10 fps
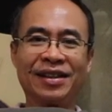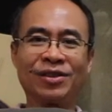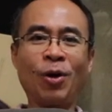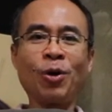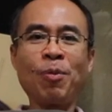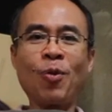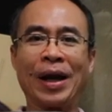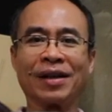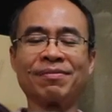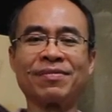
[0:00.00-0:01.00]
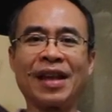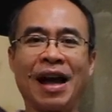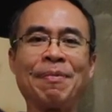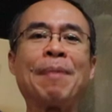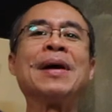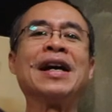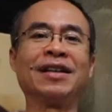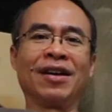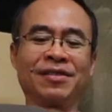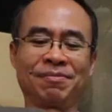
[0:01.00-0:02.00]
ต้องรบกวนเอาไปผึ่ง
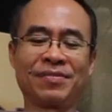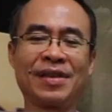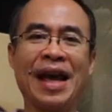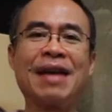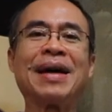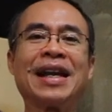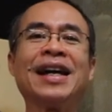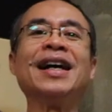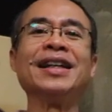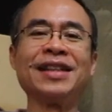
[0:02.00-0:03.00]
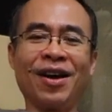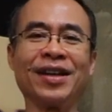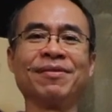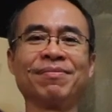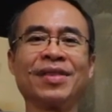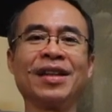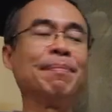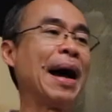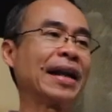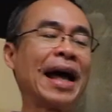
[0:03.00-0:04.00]
ก่อนให้มันระเหยซะหน่อย หรือ
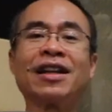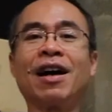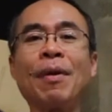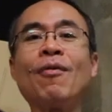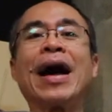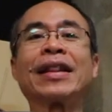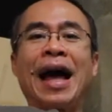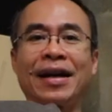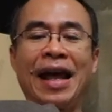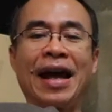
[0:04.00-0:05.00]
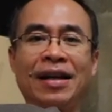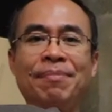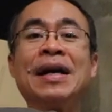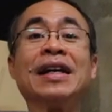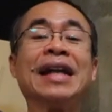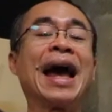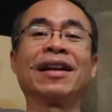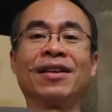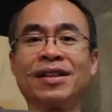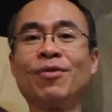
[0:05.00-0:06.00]
บางท่านก็ไปวางตากแดดหรือพึ่งแด
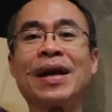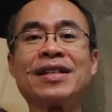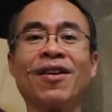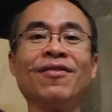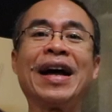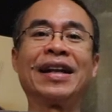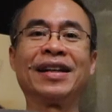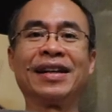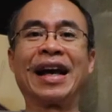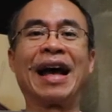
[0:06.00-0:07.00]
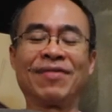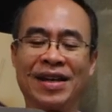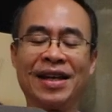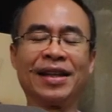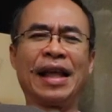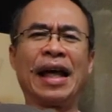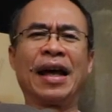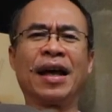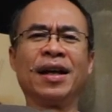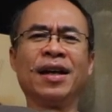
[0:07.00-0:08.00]
ดหน่อยสักวันสองวันนะครับแต่
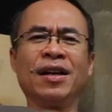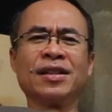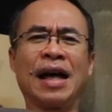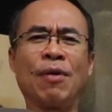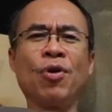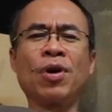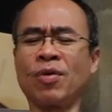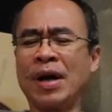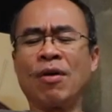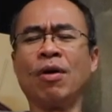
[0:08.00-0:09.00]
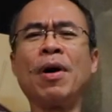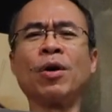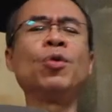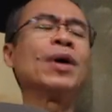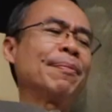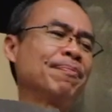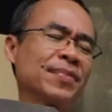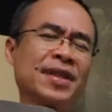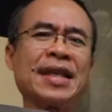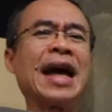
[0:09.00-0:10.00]
สาวกเก่าๆเขาบอกลุงครับ
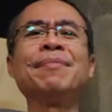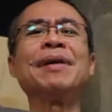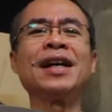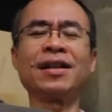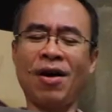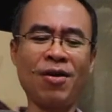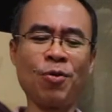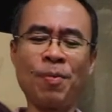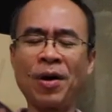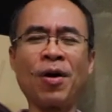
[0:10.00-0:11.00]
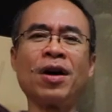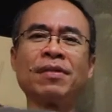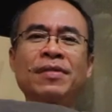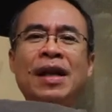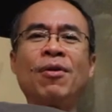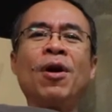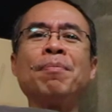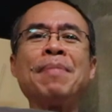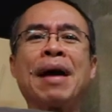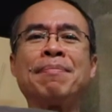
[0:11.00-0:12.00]
ใส่ไปเถอะกล้องอุปกรณ์ เราออ
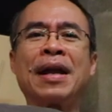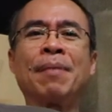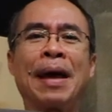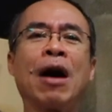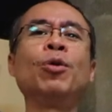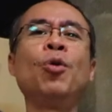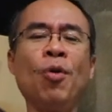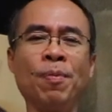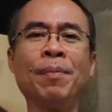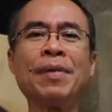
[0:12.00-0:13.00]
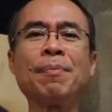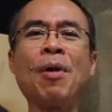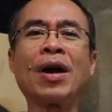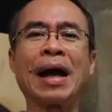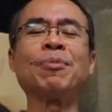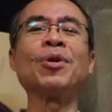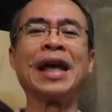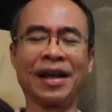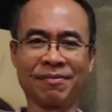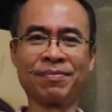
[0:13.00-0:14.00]
กแบบมาเราไปเอารูปเราไม่ได้ป้องกันโปร
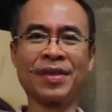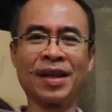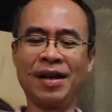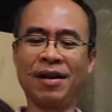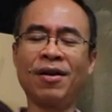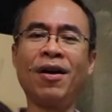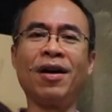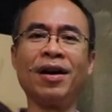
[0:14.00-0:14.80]
เทคแล้วก็